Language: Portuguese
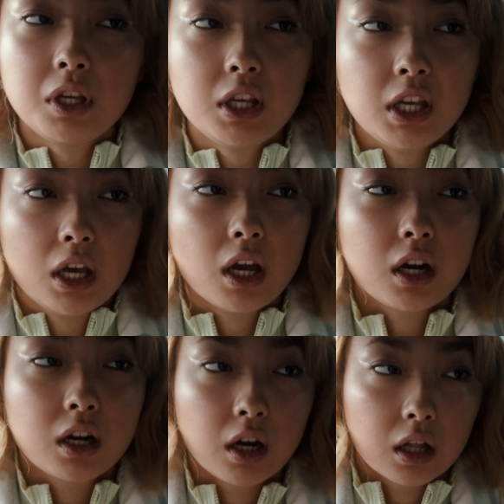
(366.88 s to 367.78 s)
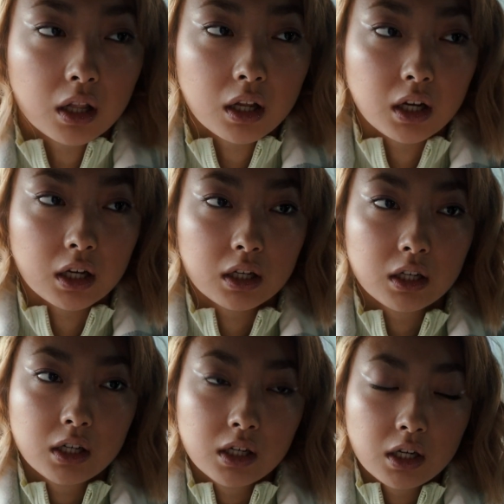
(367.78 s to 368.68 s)
nossa boca nenhuma palavra
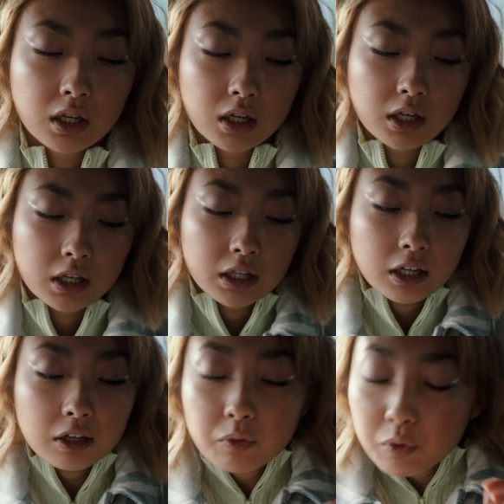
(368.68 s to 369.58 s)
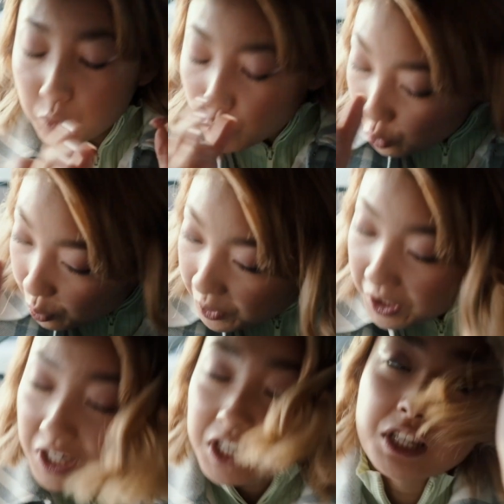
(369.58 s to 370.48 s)
torpe, e sim a que for
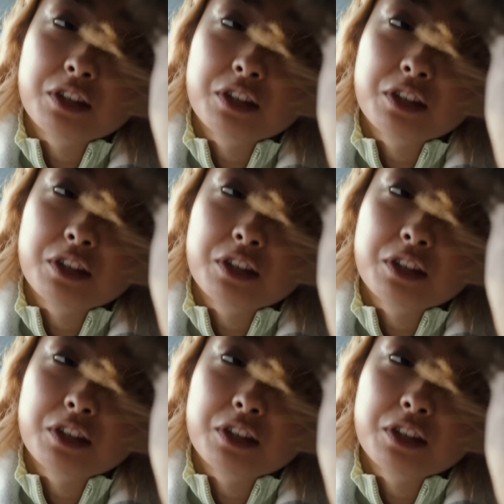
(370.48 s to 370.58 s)
boa